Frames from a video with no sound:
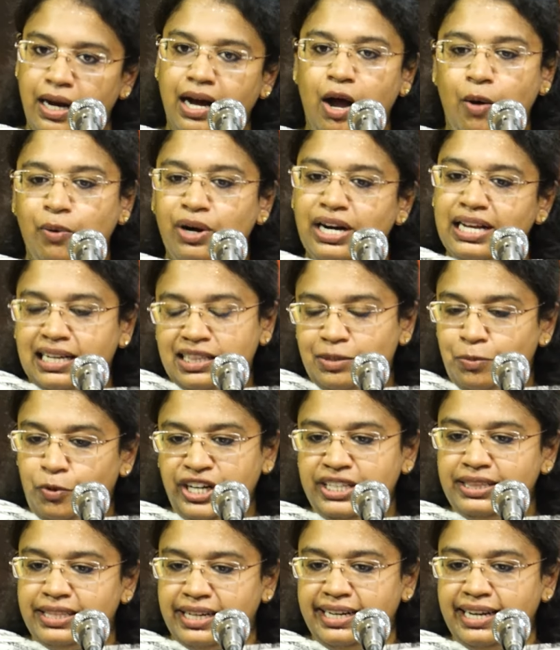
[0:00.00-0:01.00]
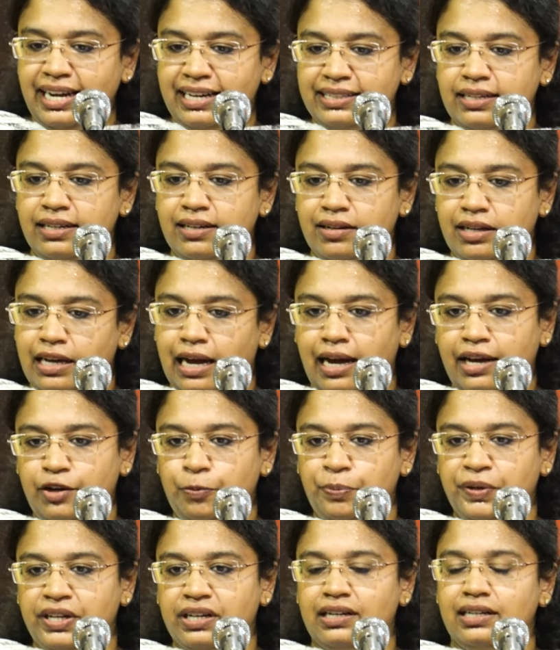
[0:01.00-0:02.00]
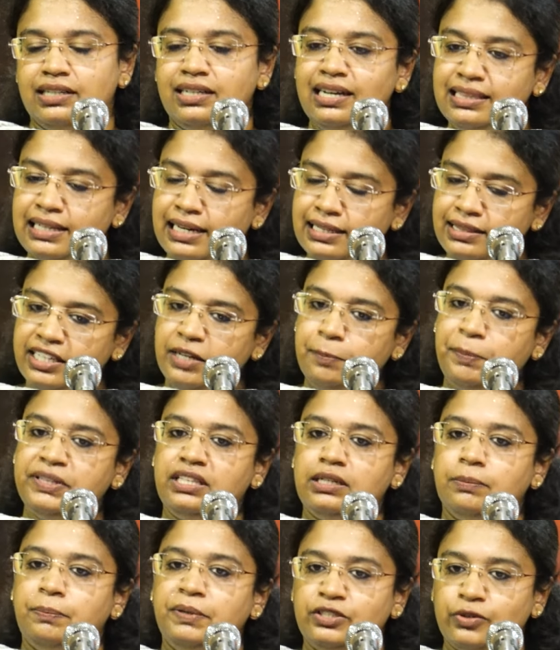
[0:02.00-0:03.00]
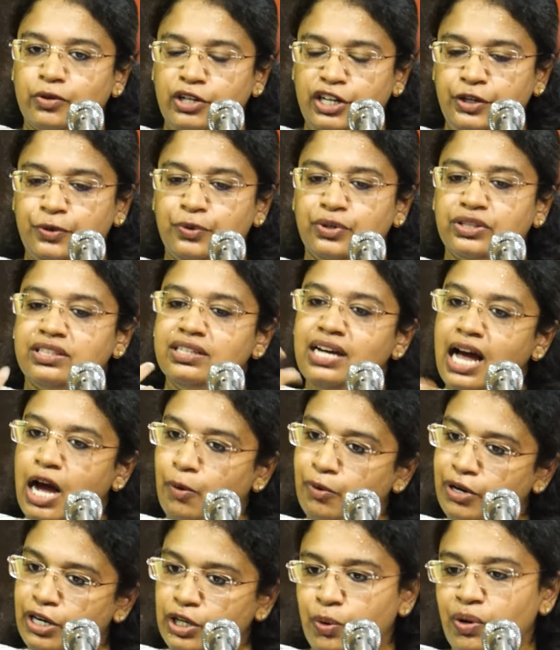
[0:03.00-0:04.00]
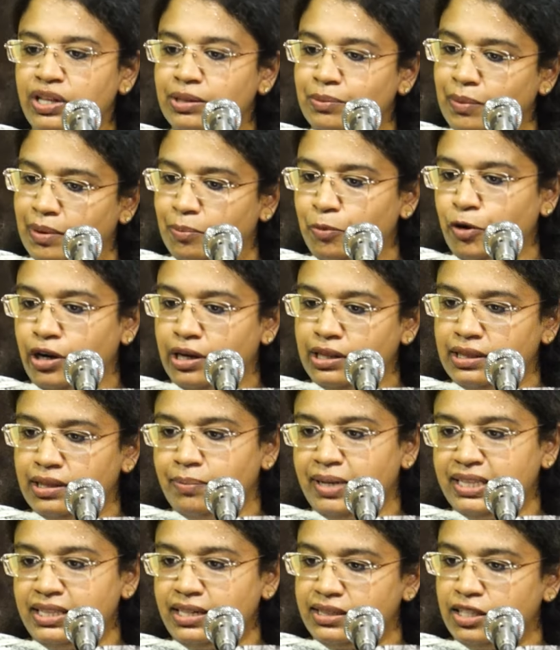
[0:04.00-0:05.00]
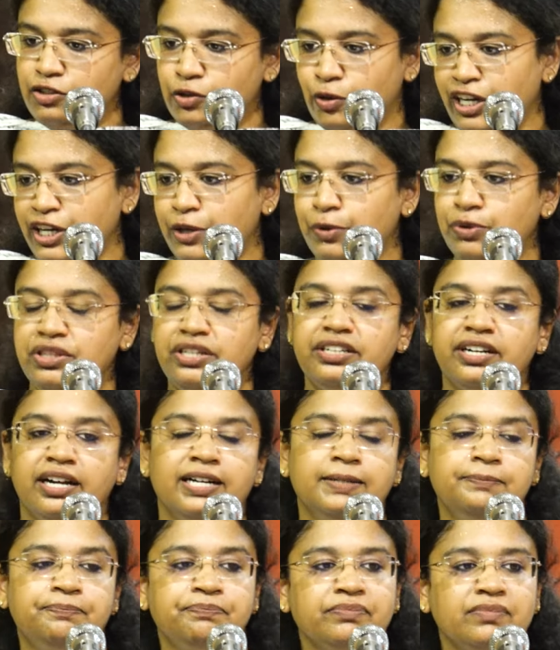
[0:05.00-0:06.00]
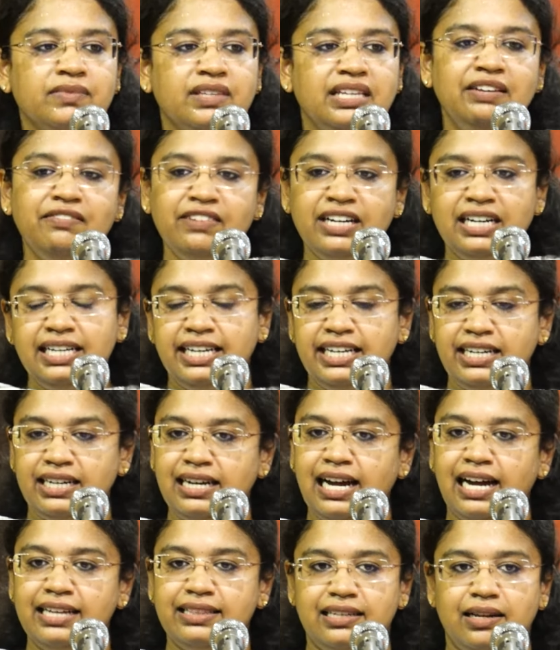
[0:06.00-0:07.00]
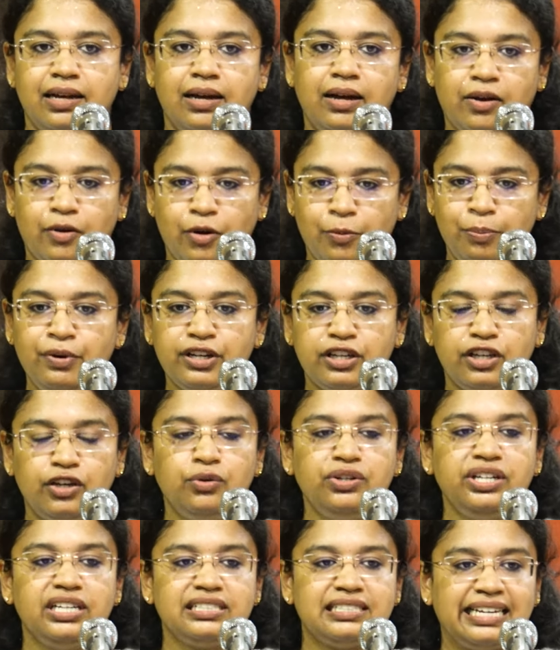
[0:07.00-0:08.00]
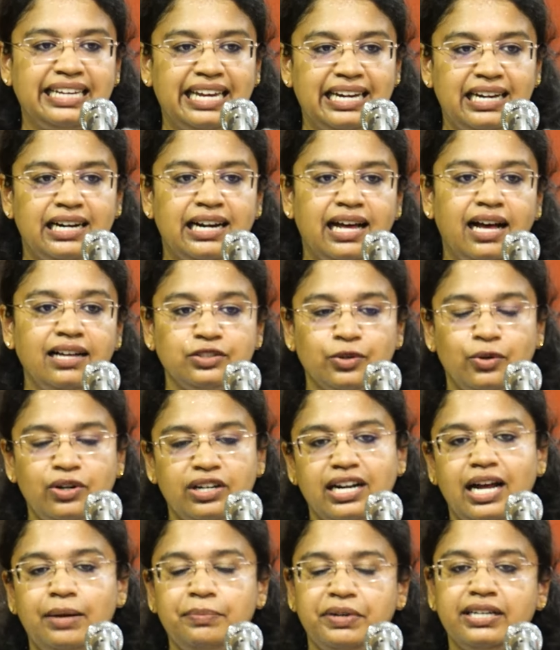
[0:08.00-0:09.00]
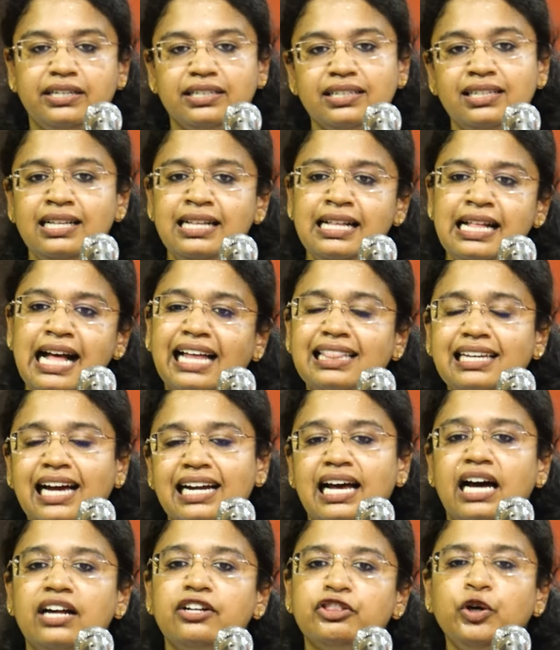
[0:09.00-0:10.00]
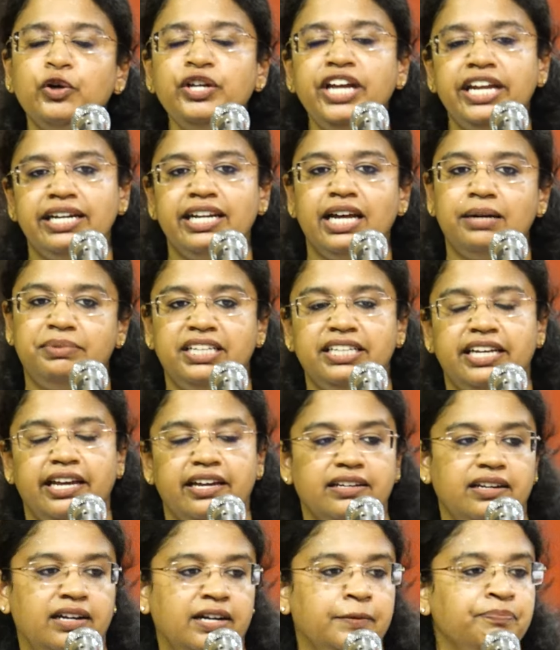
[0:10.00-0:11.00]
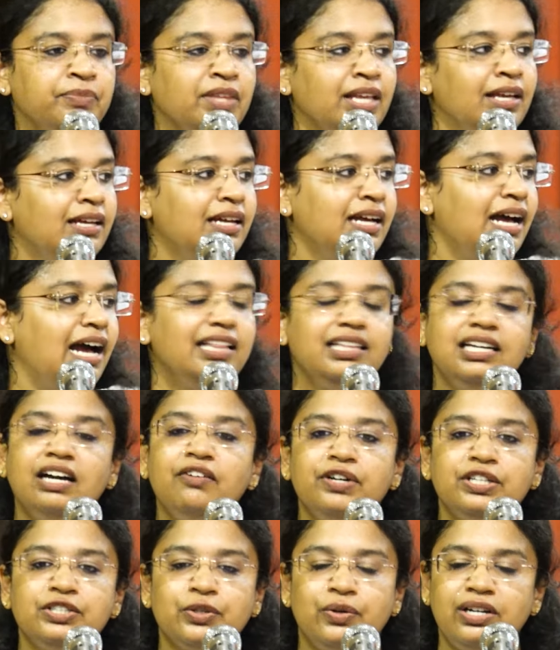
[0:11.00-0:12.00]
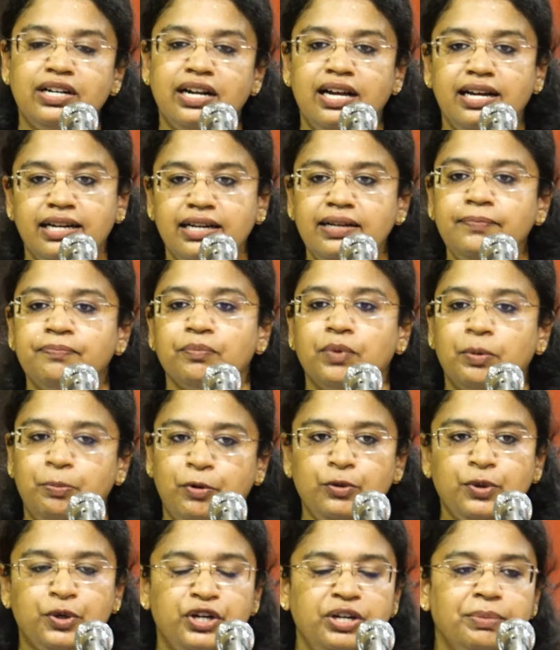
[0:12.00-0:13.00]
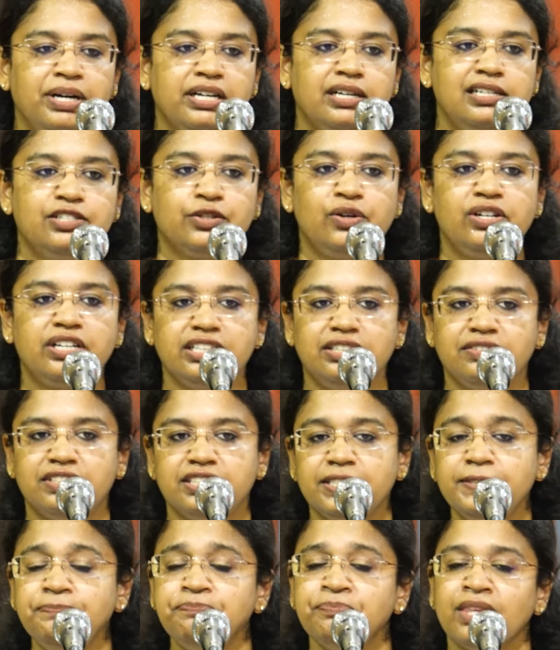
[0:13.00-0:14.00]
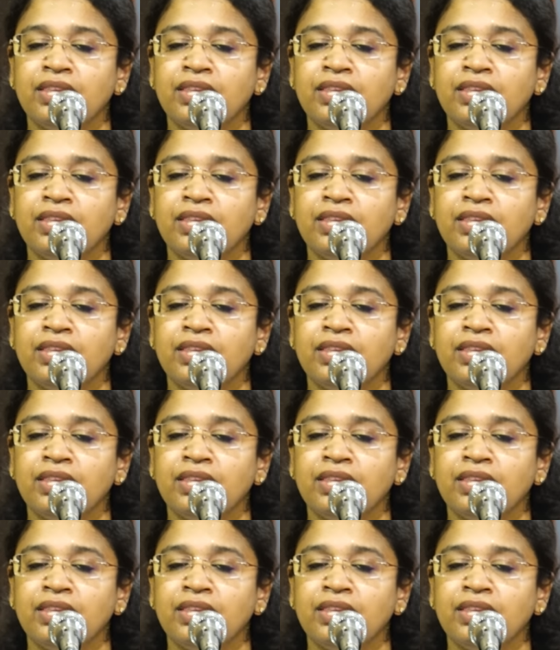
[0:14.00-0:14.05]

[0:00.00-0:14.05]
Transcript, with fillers: அவங்களுக்கு அந்த மொழி தெரியாது ஐரோப்பியர்களுக்கு அதனால் திருப்பி திருப்பி சொல்லி கொடுத்து அவங்களுக்கும் அந்த அந்த மந்திரத்தை சொல்லி கொடுத்துடுறாங்க இவங்களுக்கு இருக்காதுல்ல ரொம்ப க்யூரியஸாக என்னடா சொல்கிறான் அப்படின்ட்டு அதுக்கான அர்த்தம் என்ன அப்படின்னு கேட்குறாங்க அதுக்கு அவங்க சொல்கிறாங்க பூர்வக்குடி மக்கள் சொல்கிறது வந்து